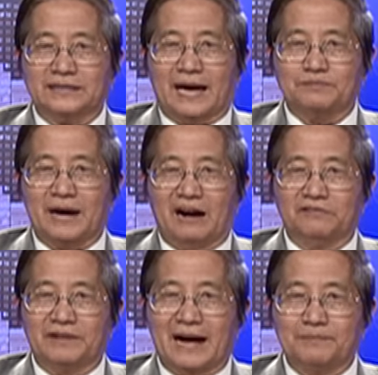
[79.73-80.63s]
tàn bạo
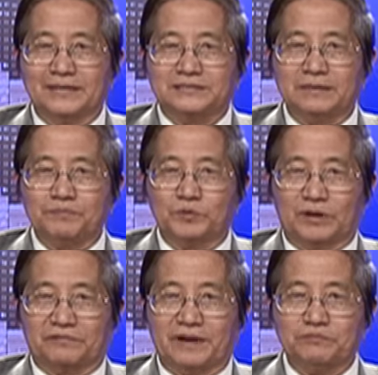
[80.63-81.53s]
và bất chấp
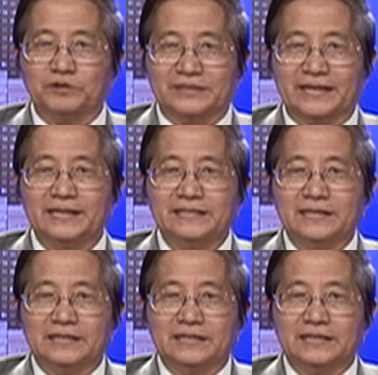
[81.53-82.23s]
luật pháp quốc tế